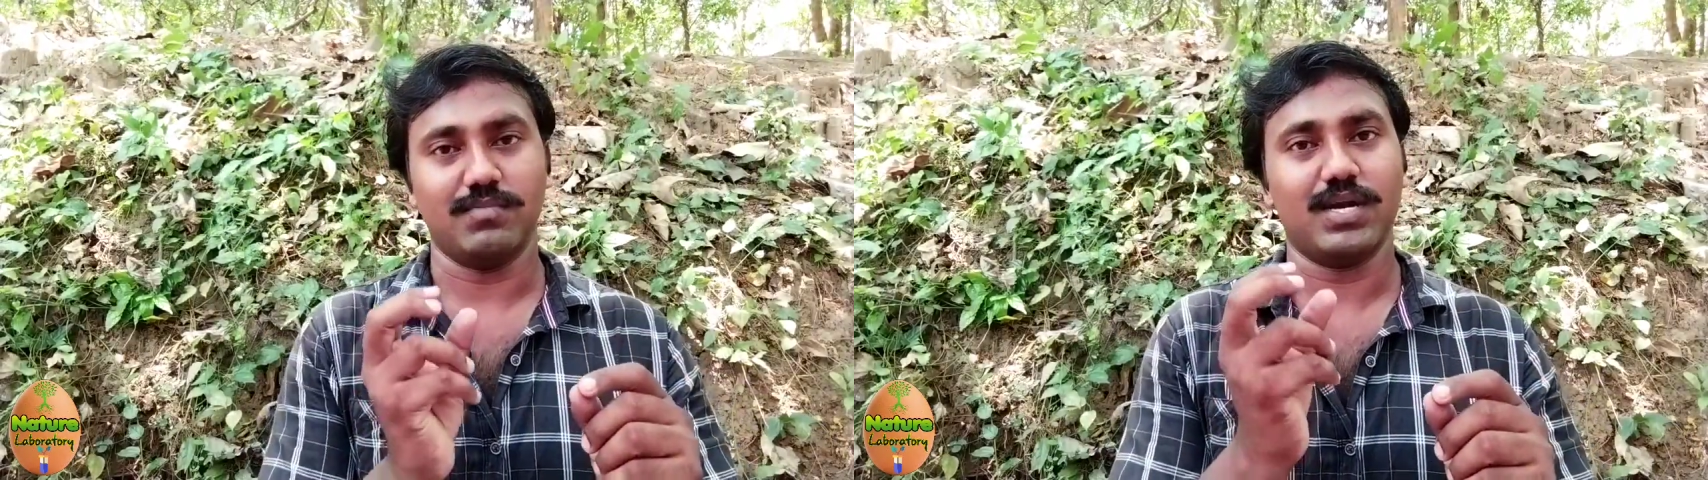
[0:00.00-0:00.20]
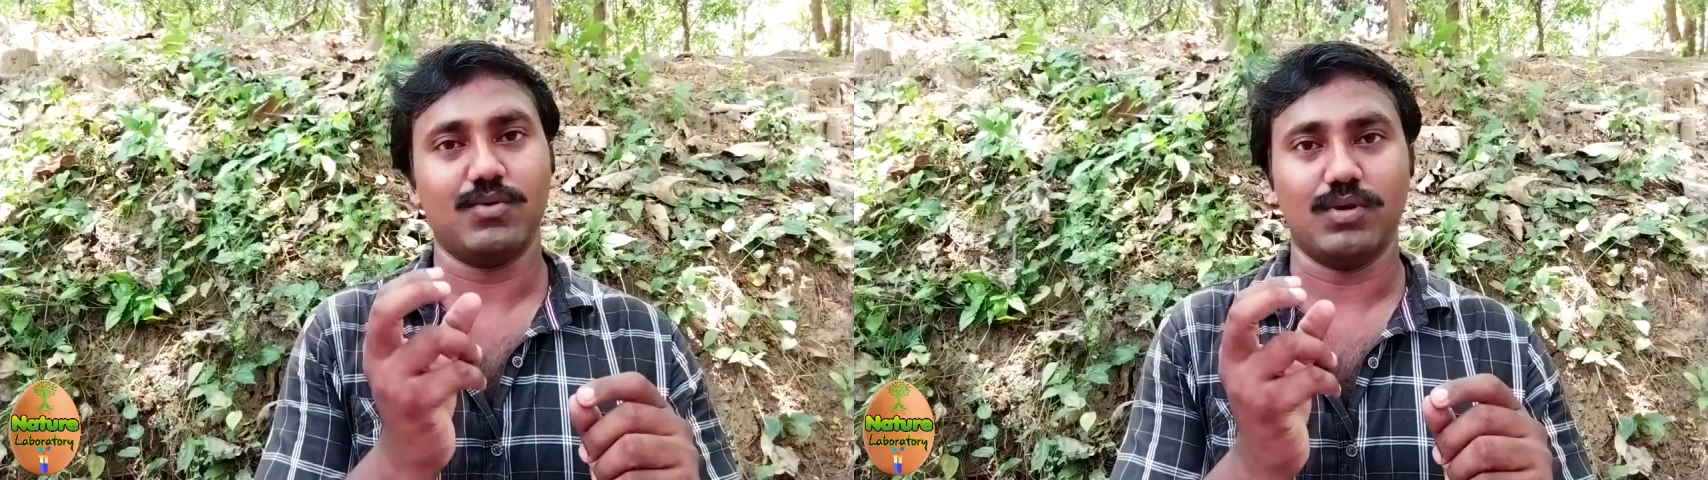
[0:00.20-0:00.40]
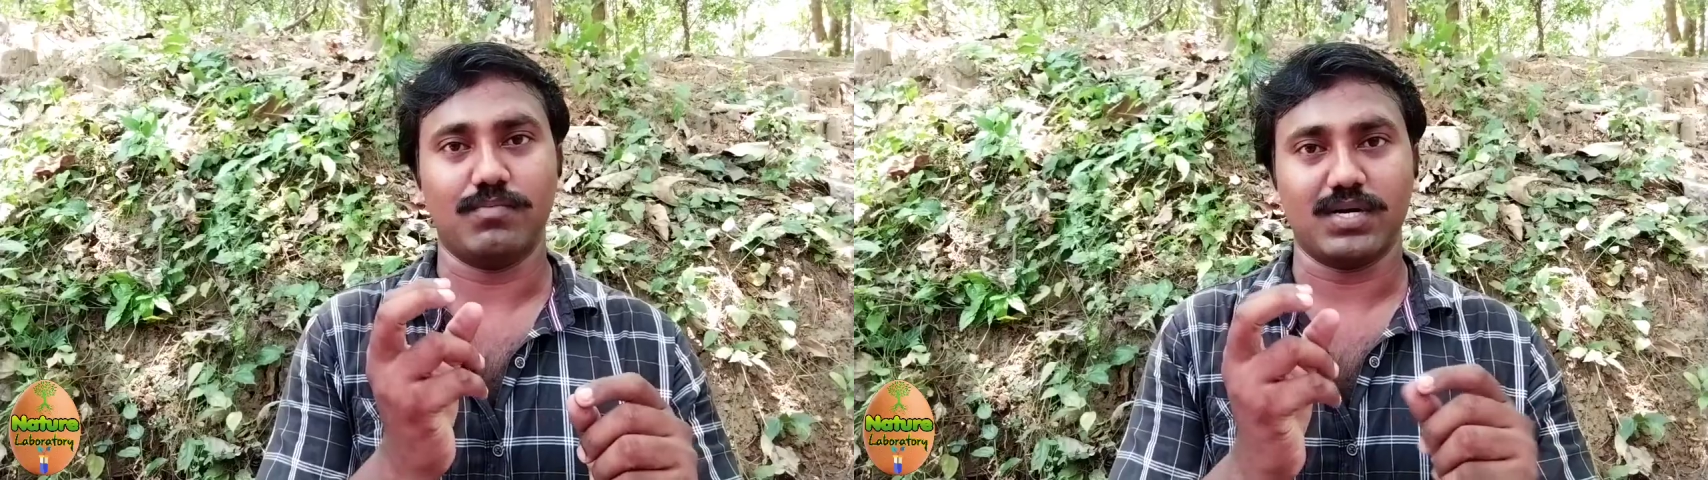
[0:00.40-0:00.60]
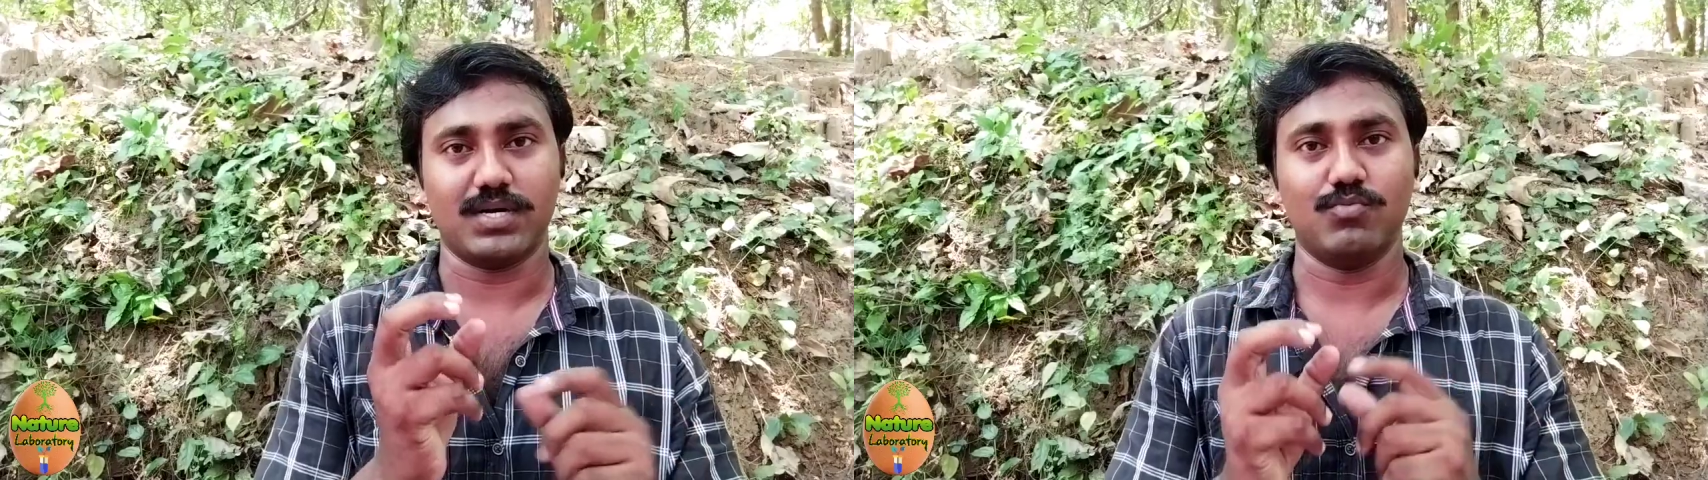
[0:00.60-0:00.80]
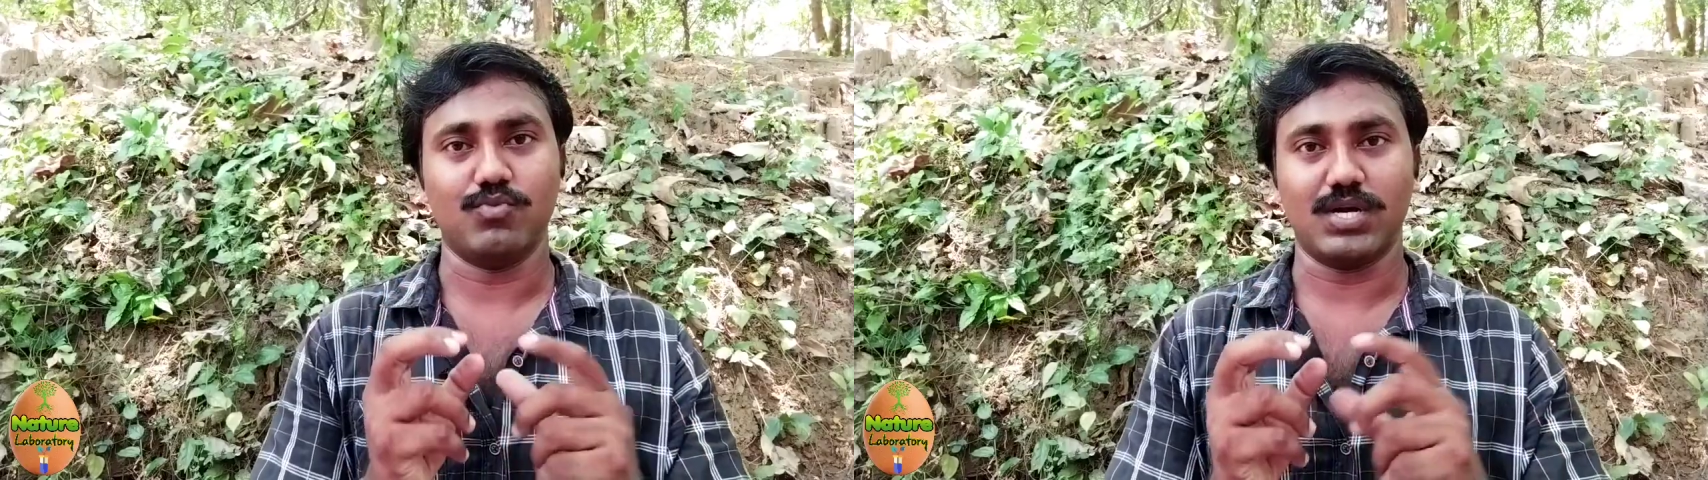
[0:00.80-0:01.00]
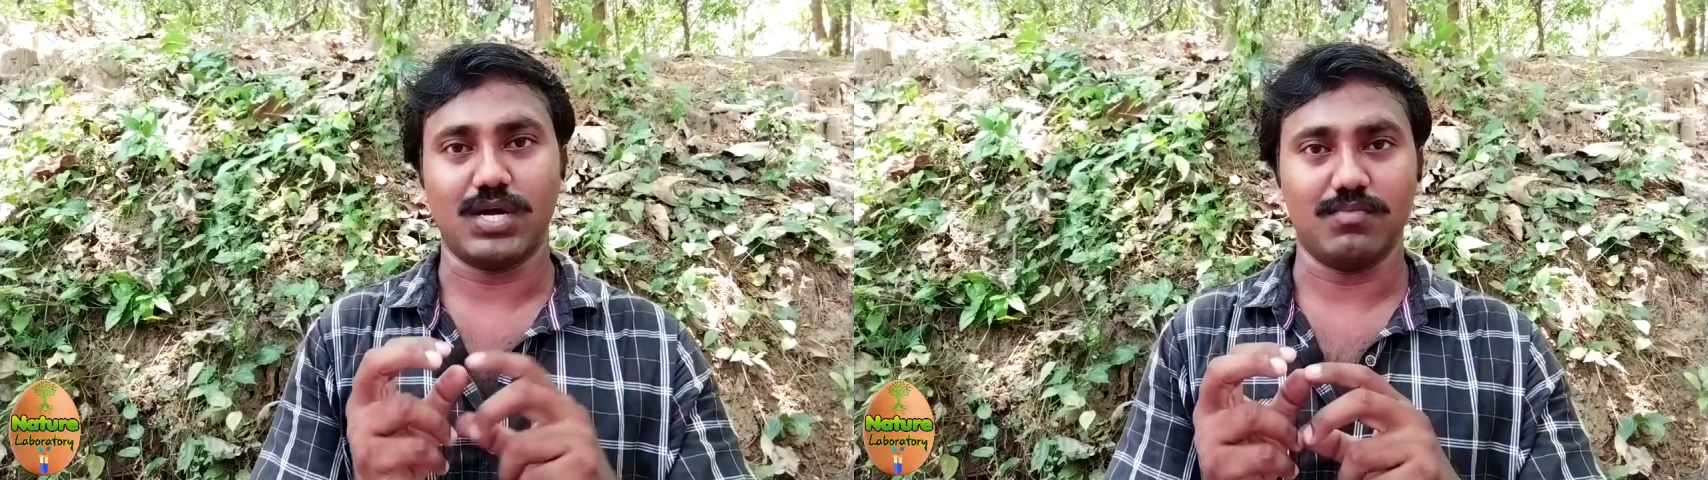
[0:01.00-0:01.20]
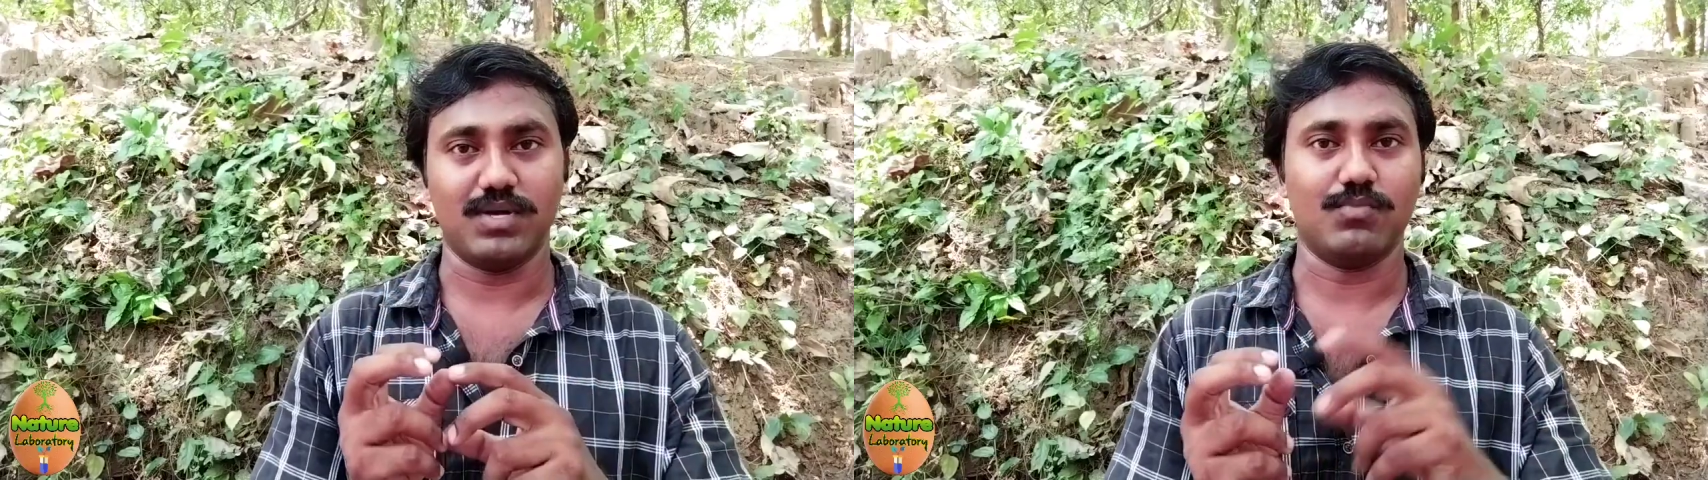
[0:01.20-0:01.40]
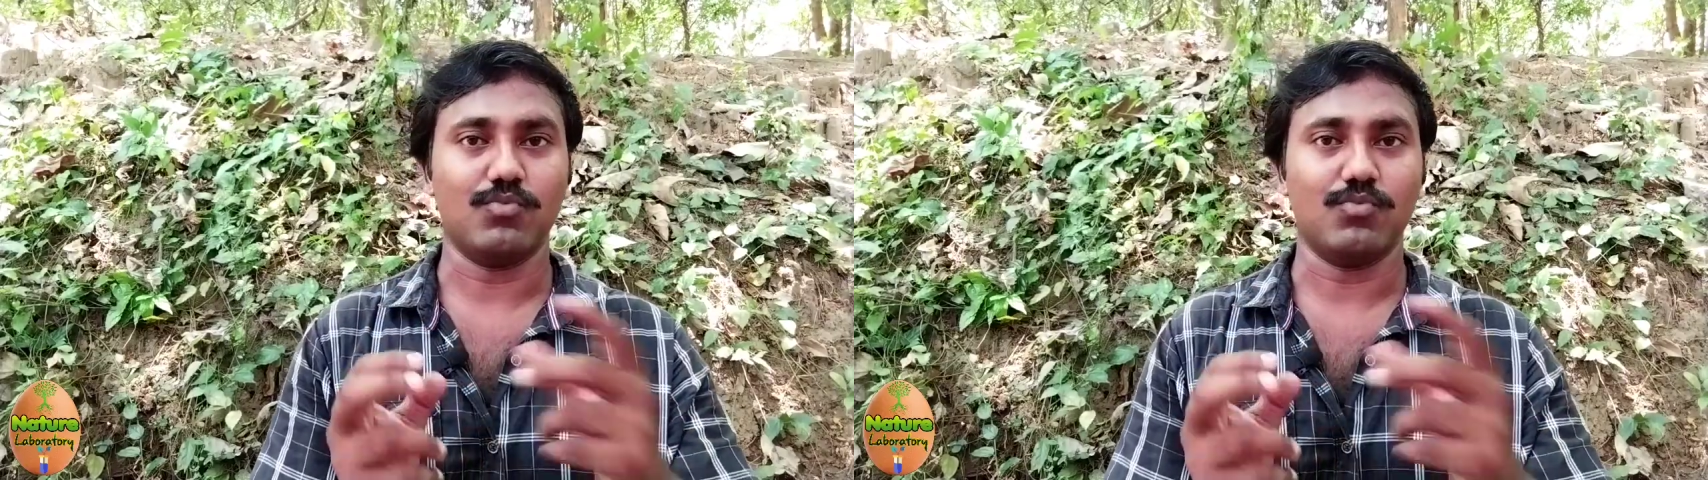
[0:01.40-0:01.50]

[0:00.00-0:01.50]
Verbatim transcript: மேலே உள்ள பற்களை முட்டாமல்